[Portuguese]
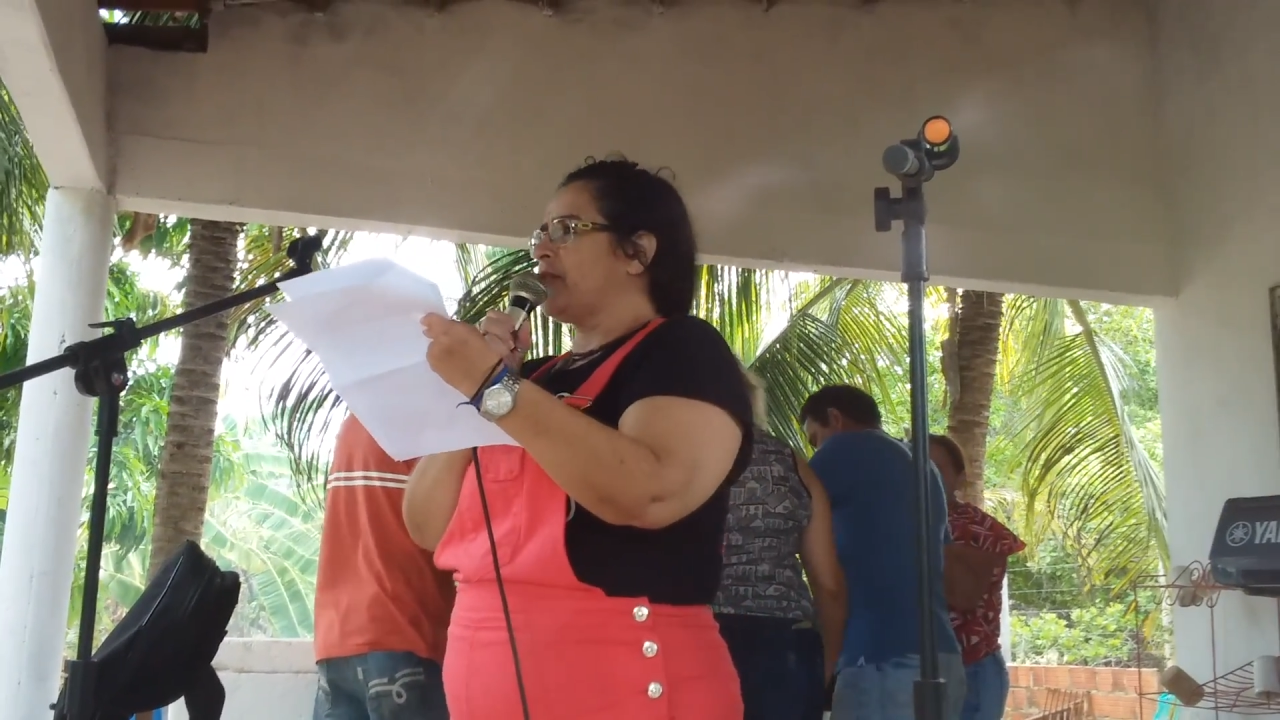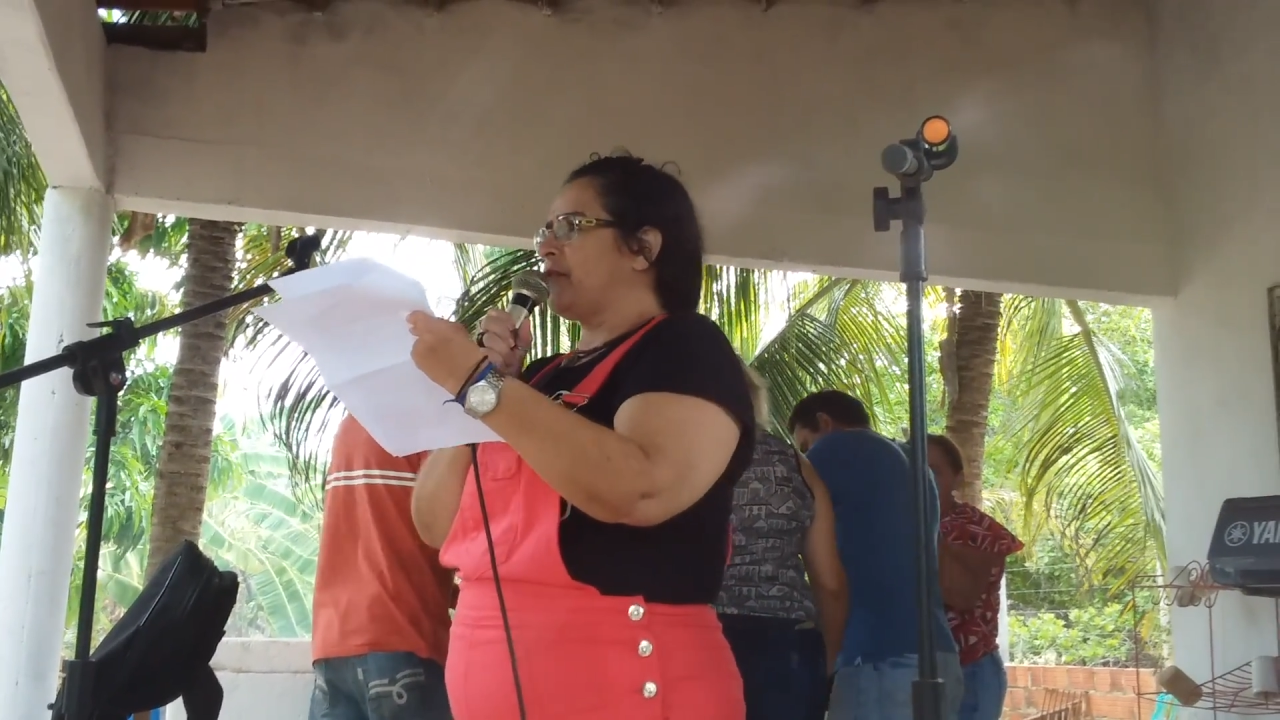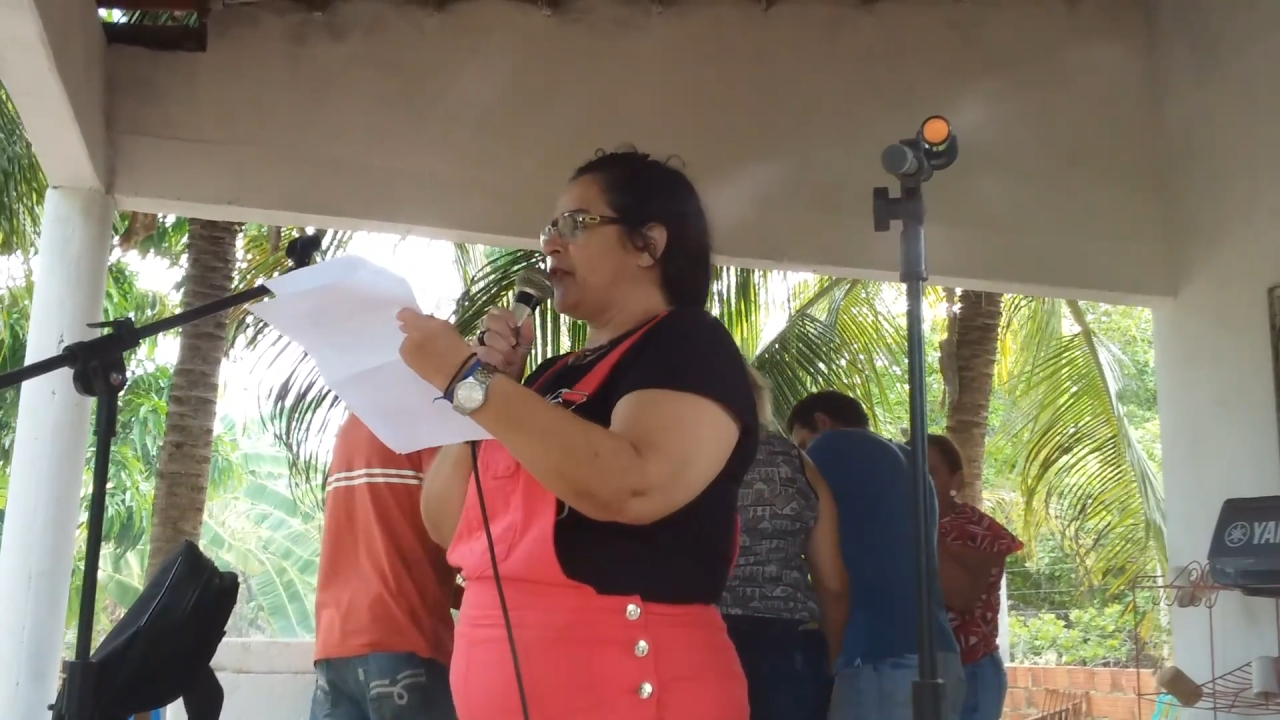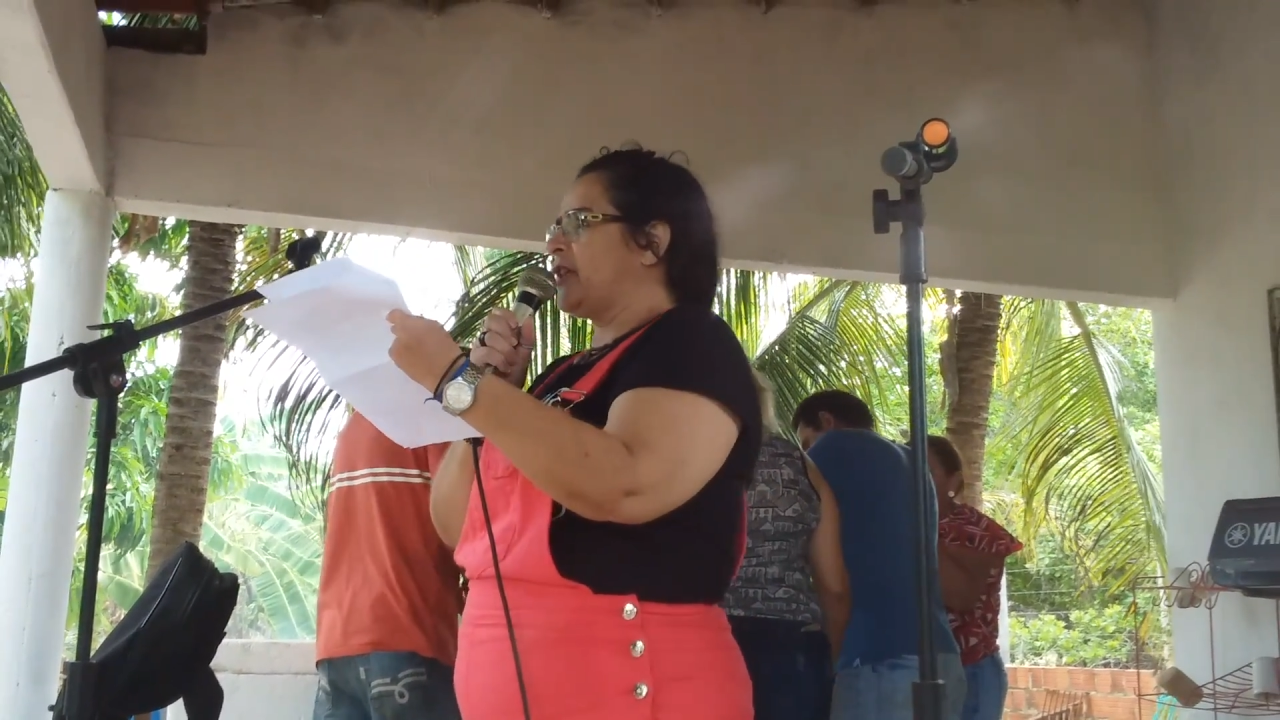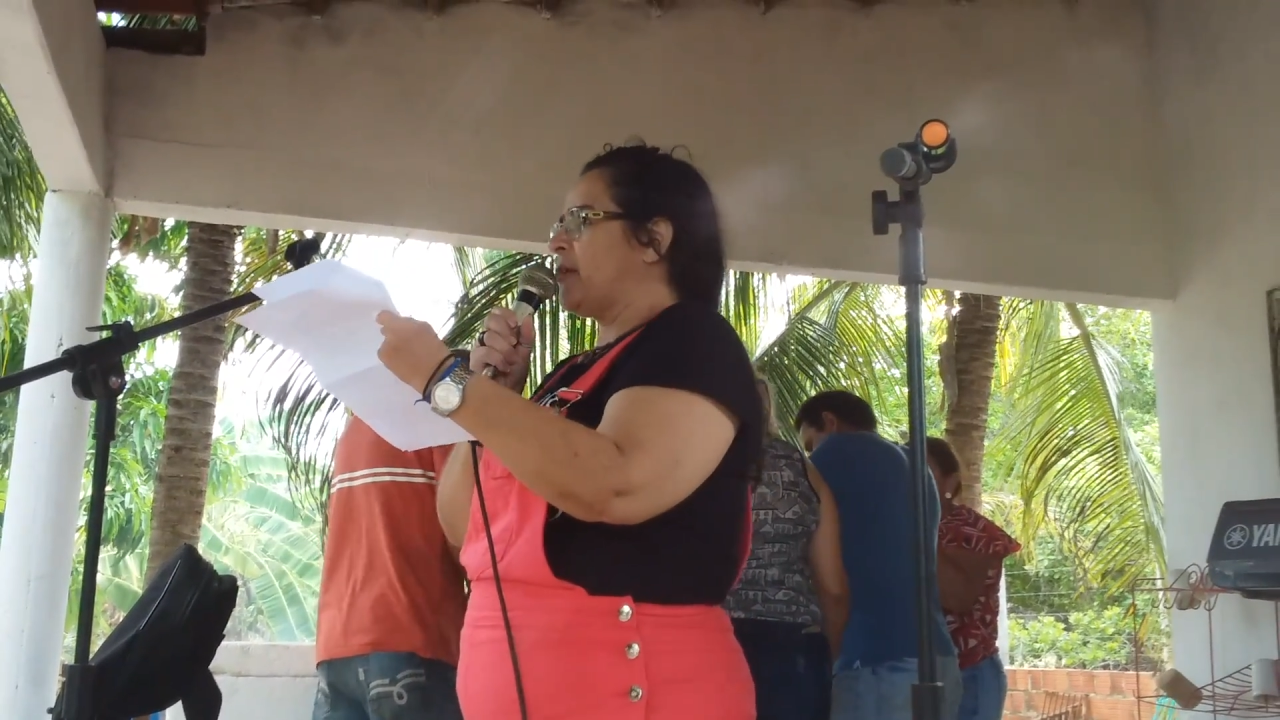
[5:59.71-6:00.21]

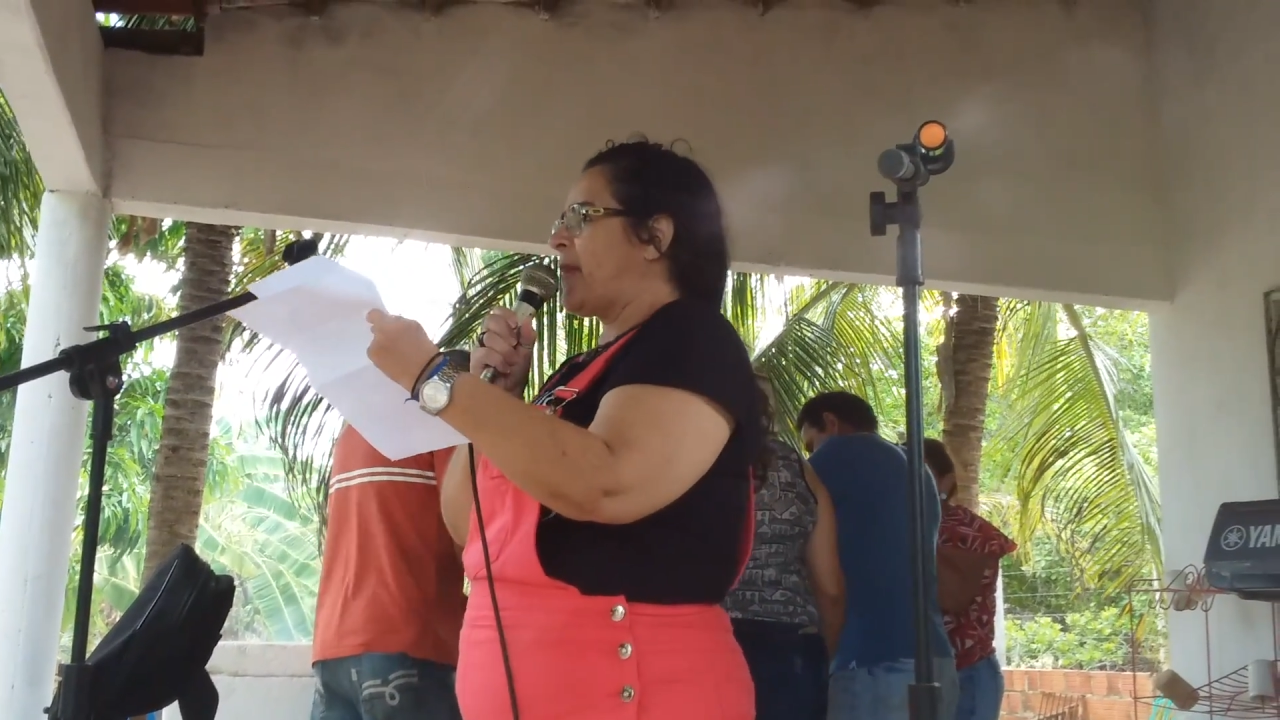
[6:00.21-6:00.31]
vida